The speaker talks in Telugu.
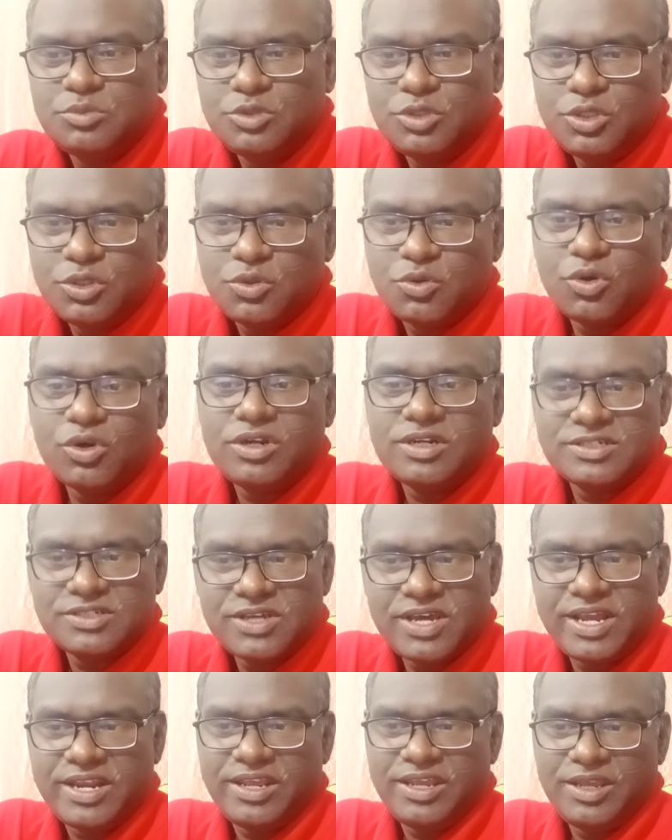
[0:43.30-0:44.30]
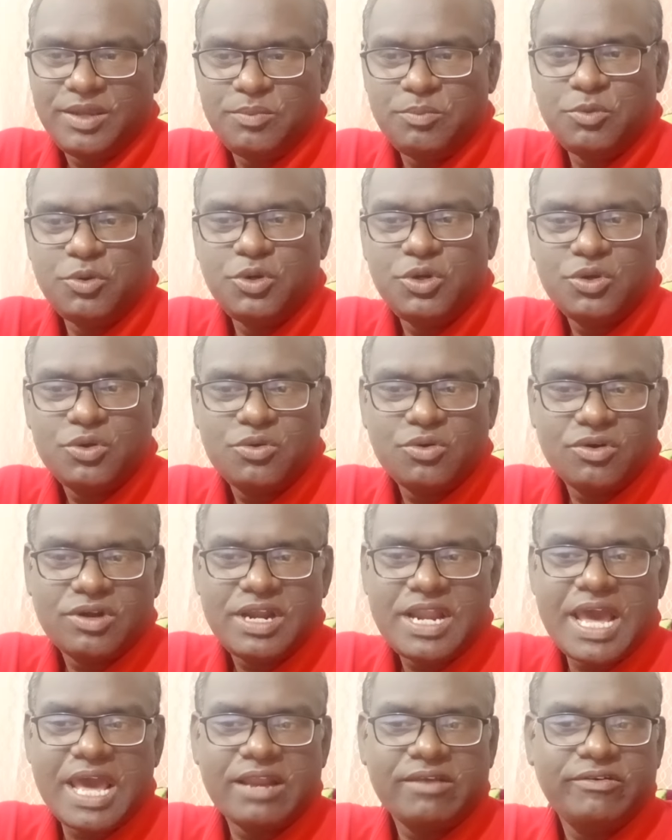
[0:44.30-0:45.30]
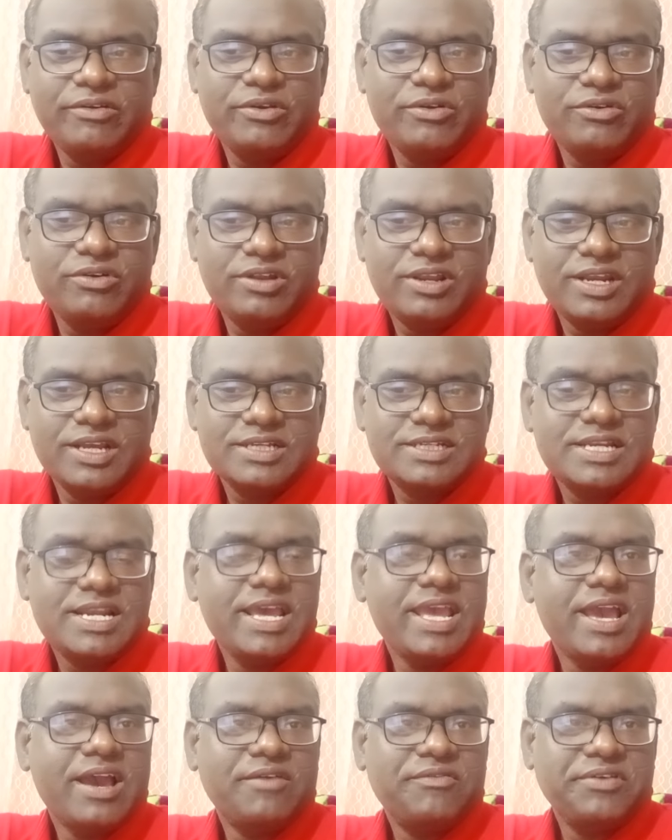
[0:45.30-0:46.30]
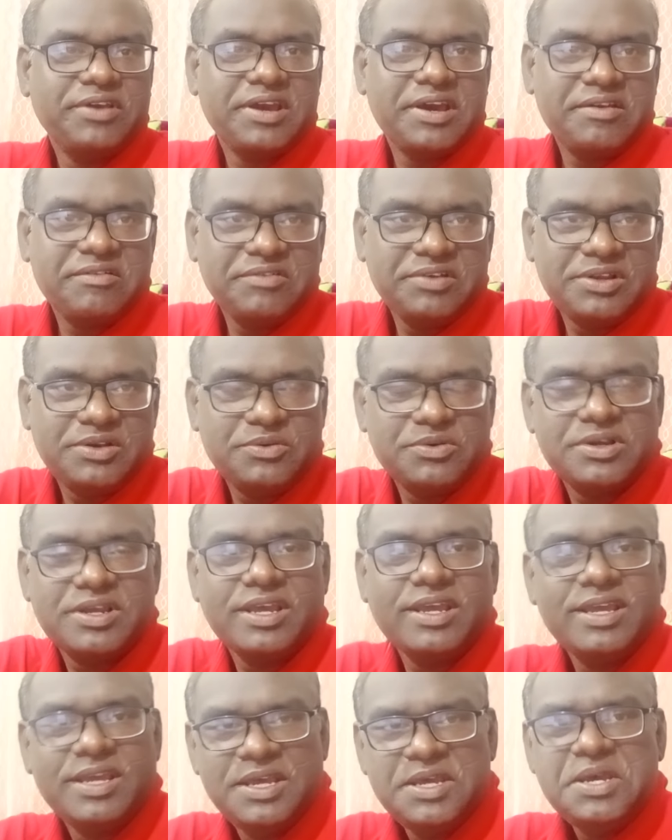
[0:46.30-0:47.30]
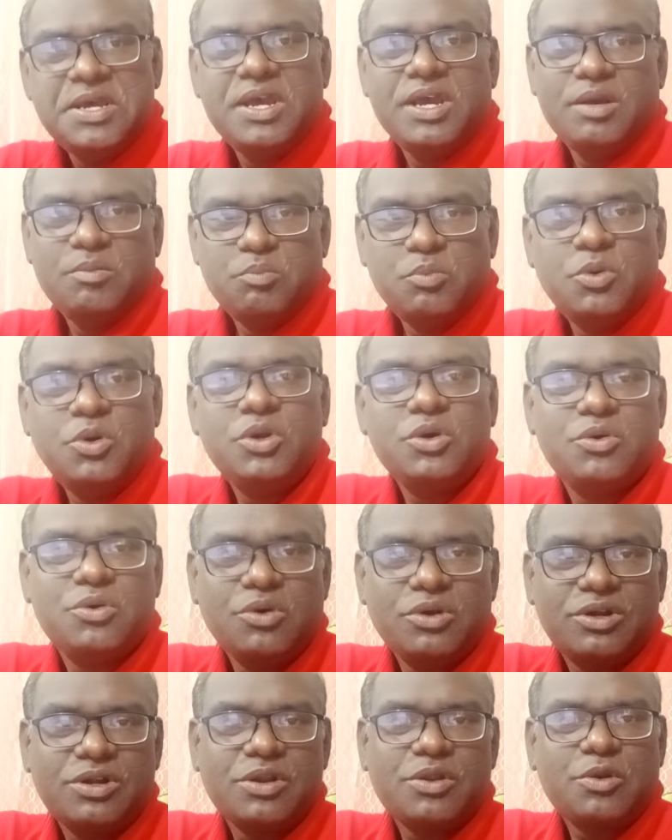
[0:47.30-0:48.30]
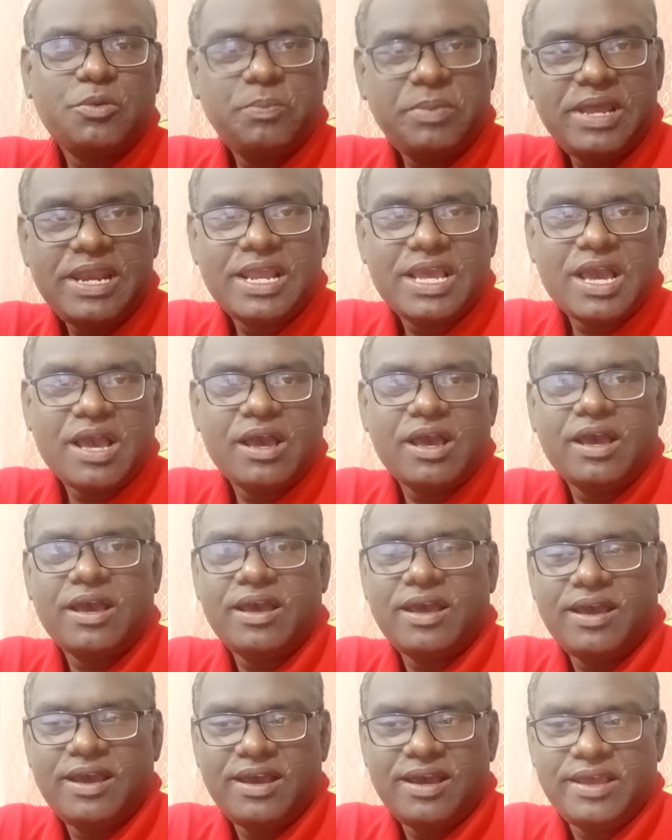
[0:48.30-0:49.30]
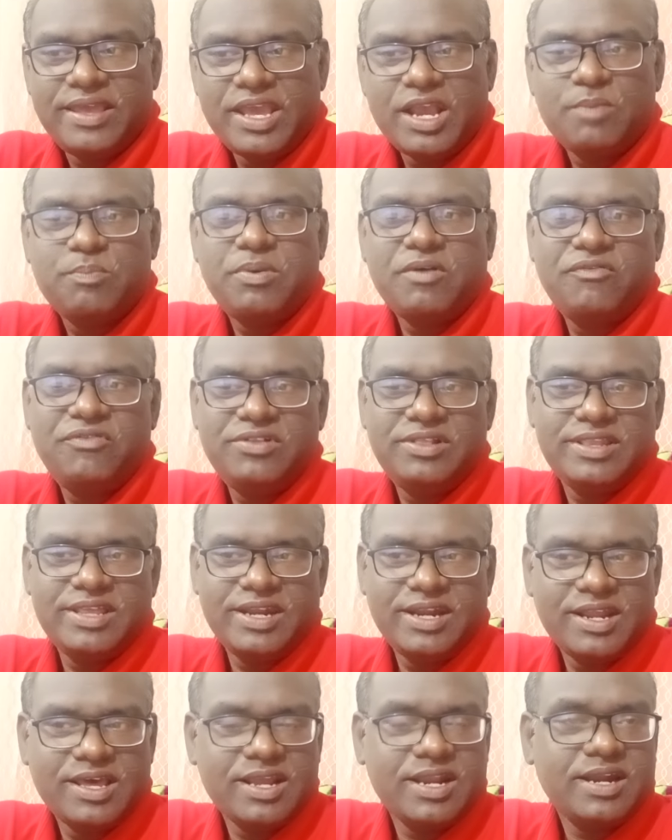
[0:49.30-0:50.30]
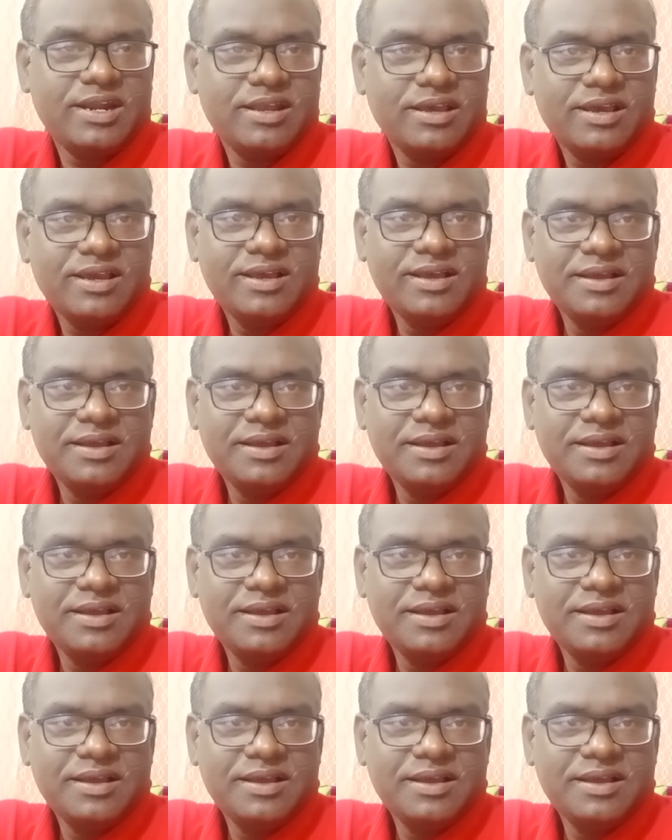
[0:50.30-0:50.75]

మూడు కోట్లు సారీ మూడు కోట్ల అరవై రెండు లక్షల యాభై ఆరు వేలు ఓకే మూడు కోట్ల రూపాయలకి ఎక్పఫ్లు తిన్నారట